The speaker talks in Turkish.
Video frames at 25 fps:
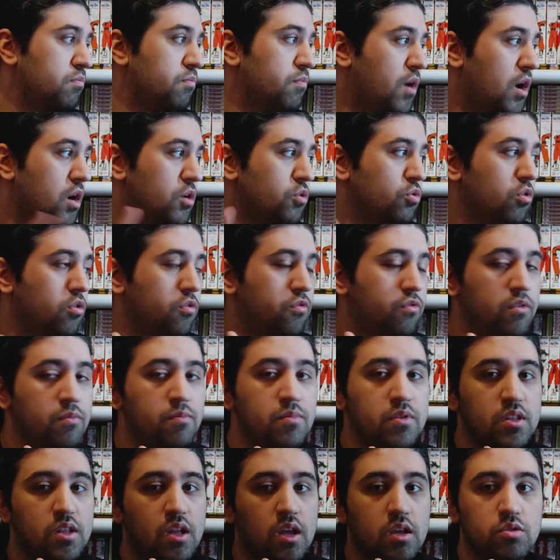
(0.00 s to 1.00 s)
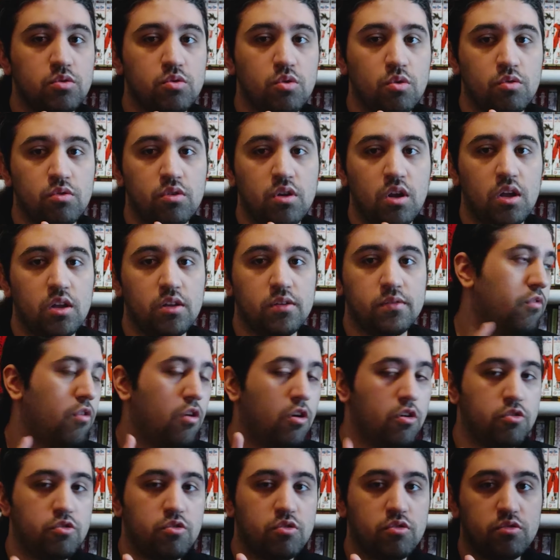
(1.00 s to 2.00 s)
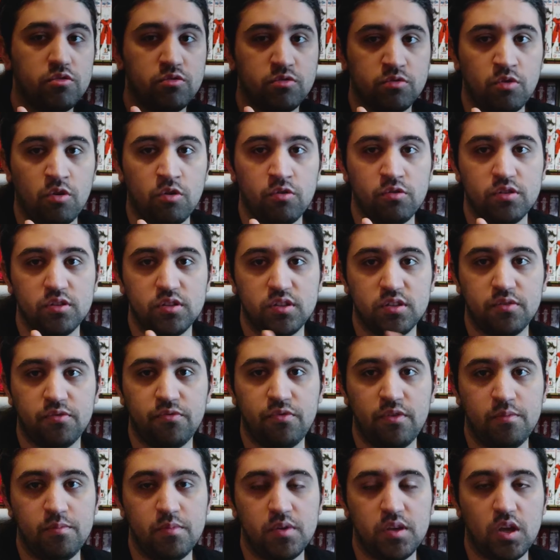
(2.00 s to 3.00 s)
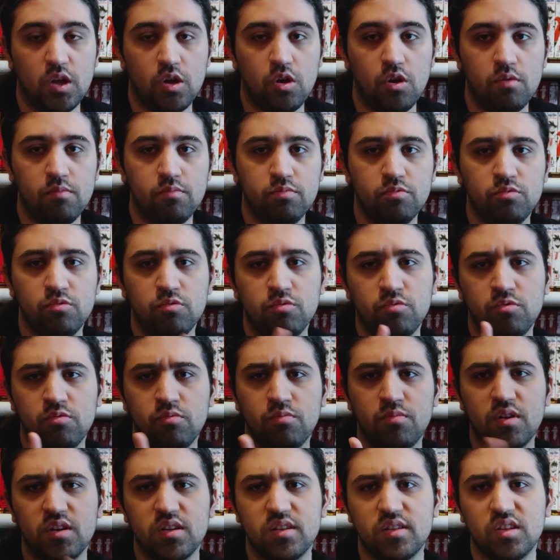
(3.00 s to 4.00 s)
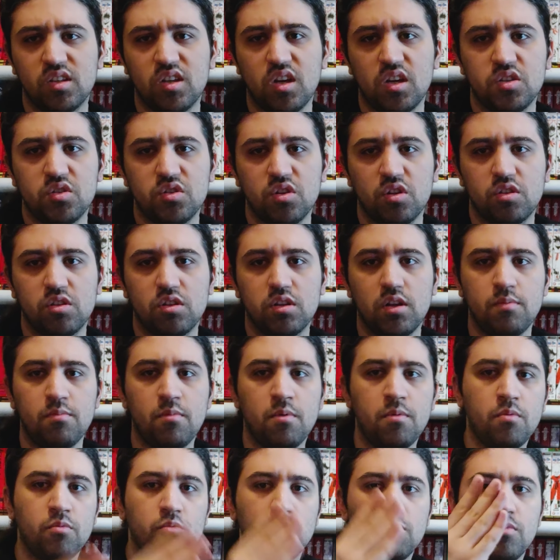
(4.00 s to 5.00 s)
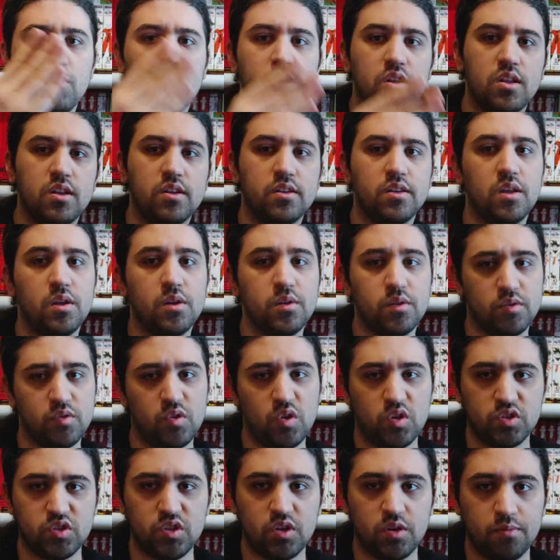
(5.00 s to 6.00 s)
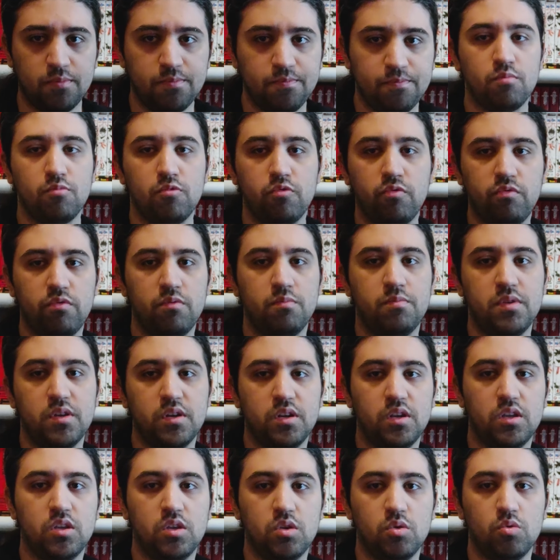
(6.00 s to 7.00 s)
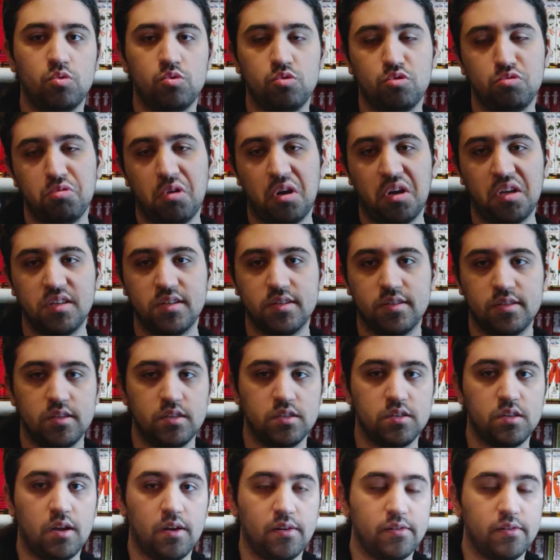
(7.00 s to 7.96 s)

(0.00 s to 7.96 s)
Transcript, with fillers: Bardock filminden sonra World's Strongest filmi geliyor. Bunun numarası kaçtı hatırlamıyorum ama numaralarını da yazarım. Movie 1, 2, 3 hangisiyse